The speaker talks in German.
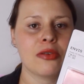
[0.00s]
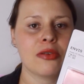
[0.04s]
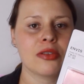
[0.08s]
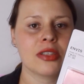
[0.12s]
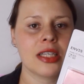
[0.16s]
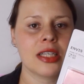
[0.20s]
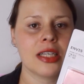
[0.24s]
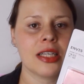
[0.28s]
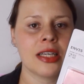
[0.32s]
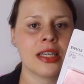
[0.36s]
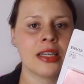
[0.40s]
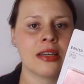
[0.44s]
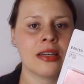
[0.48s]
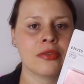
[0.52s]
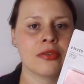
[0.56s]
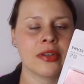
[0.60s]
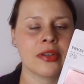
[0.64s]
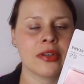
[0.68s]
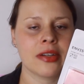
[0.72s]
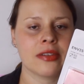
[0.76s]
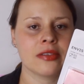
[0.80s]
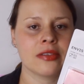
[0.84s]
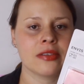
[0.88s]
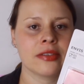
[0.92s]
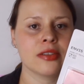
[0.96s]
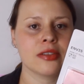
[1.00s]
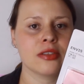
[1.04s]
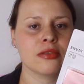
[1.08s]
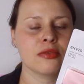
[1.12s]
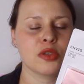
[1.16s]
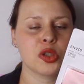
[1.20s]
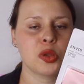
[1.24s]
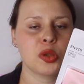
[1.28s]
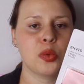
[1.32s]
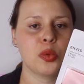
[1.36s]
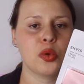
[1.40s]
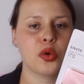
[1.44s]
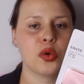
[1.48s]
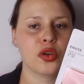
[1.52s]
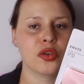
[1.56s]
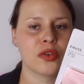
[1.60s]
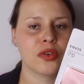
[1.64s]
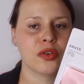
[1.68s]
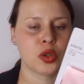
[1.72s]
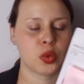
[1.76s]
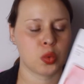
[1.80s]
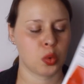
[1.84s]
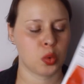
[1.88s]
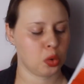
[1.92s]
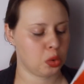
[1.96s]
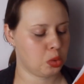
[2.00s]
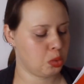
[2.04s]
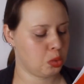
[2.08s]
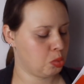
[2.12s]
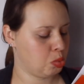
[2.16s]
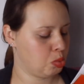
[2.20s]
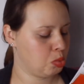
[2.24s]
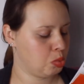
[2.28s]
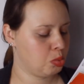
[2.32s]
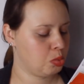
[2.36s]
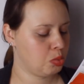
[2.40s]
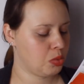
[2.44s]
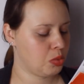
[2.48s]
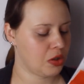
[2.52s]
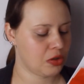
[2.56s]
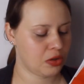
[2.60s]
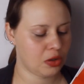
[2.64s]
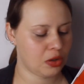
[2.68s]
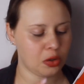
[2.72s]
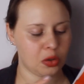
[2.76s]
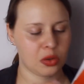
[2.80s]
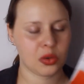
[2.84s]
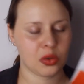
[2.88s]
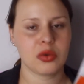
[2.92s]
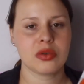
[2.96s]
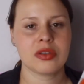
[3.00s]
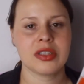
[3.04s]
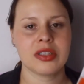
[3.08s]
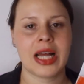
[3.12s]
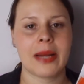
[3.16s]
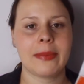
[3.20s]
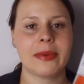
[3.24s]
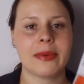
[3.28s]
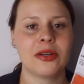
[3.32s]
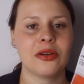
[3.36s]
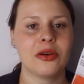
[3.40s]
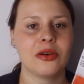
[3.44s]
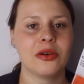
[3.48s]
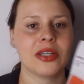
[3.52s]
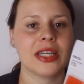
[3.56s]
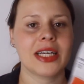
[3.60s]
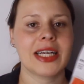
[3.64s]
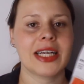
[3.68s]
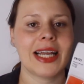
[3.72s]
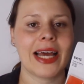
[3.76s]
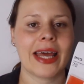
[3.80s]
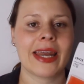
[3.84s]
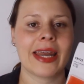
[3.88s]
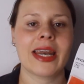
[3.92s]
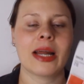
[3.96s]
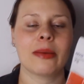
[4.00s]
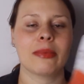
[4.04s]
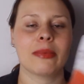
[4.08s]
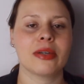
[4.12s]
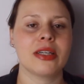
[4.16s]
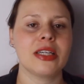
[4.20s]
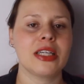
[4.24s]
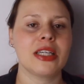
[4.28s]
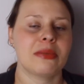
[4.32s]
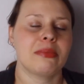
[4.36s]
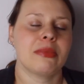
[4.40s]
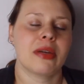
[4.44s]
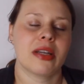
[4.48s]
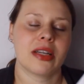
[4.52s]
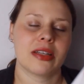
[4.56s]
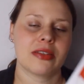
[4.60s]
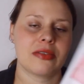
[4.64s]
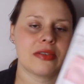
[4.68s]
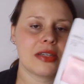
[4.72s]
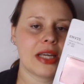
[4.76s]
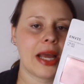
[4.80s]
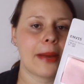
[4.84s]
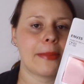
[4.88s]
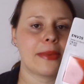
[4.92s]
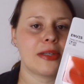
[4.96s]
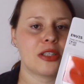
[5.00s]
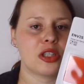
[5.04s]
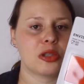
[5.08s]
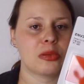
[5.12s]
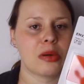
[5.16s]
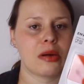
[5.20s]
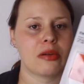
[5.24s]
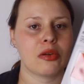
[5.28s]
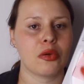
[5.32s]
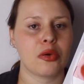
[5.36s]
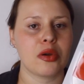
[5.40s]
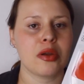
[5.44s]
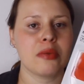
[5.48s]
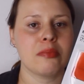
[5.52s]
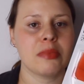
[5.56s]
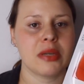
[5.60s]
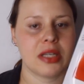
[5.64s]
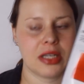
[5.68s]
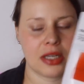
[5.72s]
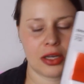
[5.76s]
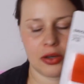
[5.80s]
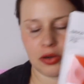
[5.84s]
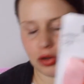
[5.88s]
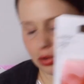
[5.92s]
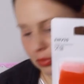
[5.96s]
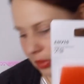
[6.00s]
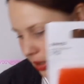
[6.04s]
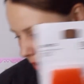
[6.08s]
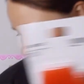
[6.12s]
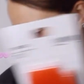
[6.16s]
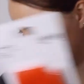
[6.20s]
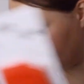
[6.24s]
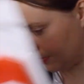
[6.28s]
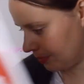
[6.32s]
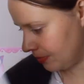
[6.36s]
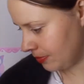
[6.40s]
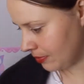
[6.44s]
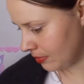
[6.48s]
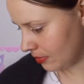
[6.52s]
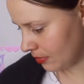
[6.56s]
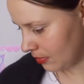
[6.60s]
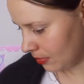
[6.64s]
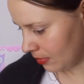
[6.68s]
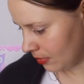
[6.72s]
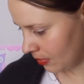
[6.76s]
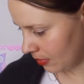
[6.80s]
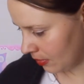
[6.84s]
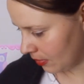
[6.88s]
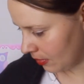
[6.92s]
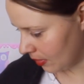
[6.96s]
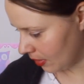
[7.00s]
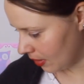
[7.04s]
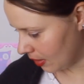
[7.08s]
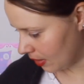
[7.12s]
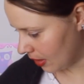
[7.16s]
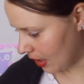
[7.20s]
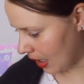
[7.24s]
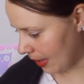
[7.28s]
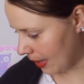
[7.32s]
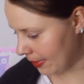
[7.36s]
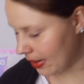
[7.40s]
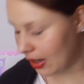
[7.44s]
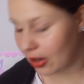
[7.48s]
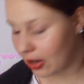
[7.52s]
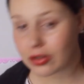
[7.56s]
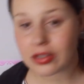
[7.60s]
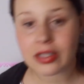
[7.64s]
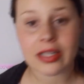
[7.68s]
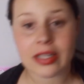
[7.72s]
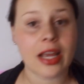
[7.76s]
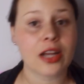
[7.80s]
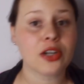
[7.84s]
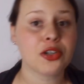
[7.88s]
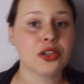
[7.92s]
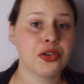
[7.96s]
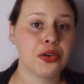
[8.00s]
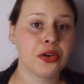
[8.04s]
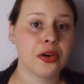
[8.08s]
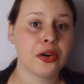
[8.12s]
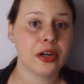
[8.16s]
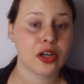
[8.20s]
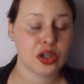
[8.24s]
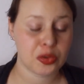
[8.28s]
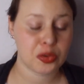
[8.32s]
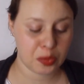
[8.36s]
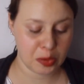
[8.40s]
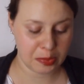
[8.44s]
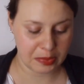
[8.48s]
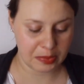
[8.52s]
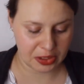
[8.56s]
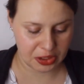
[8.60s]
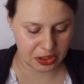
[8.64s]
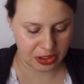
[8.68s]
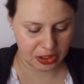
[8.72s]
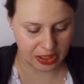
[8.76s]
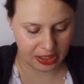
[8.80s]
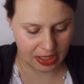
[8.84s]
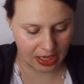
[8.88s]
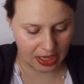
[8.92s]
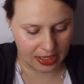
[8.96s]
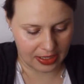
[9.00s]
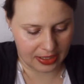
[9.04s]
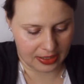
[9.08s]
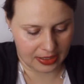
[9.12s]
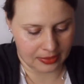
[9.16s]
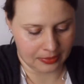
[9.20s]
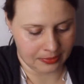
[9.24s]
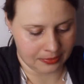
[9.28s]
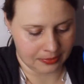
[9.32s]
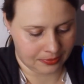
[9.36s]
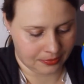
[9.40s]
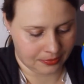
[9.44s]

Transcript: ausgeliehen und jetzt ist es irgendwie spurlos verschwunden. Also den großen habe ich noch, den kleinen aber nicht mehr, deswegen habe ich es nochmal neu mitgenommen. Kann man auch sehr schön in der Spülmaschine reinigen.